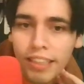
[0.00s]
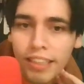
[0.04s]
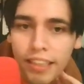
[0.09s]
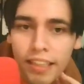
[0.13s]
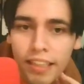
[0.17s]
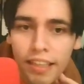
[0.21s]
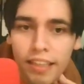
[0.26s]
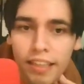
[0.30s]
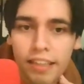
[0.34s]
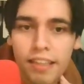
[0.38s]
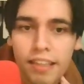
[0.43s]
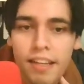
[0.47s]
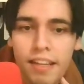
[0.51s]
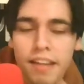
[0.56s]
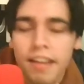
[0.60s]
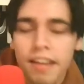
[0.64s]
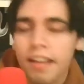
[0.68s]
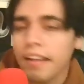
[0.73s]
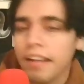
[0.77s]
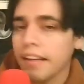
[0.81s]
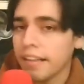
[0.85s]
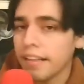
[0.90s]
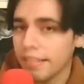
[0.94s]
que
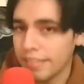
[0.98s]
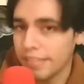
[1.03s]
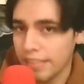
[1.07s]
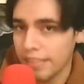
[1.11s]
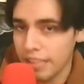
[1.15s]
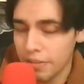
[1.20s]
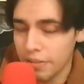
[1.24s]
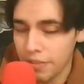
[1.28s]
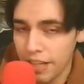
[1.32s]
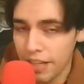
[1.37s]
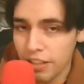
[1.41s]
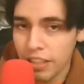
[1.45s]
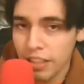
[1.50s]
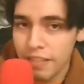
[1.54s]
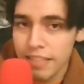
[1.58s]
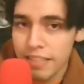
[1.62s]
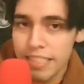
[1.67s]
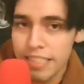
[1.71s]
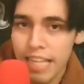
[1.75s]
se refiere otra vez a